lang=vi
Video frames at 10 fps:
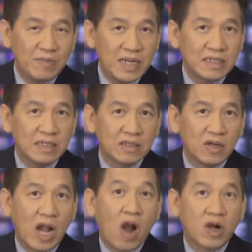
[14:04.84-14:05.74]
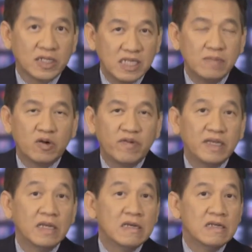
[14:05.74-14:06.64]
tablet là RT mà quý
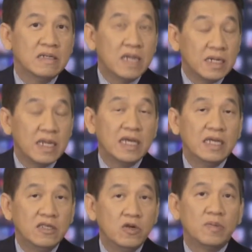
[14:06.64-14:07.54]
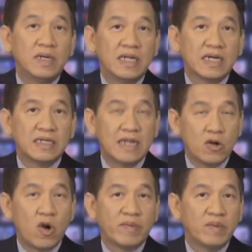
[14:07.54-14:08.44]
vị nên để ý dùng là khi ra
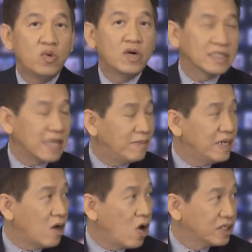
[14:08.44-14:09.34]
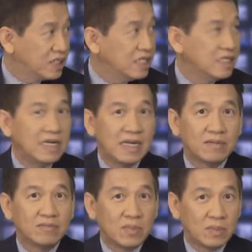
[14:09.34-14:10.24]
ngoài mà mua cái tablet RT đó
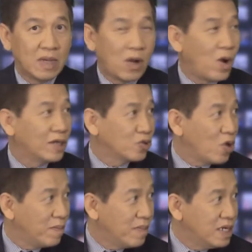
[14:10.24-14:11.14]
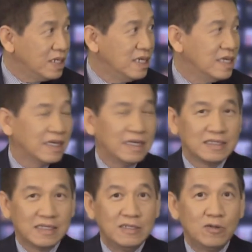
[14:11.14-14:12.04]
là hoàn toàn mới như
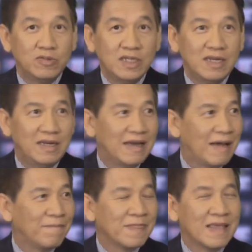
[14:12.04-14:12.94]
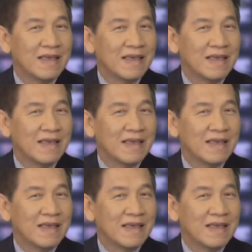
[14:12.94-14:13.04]
là sử dụng như là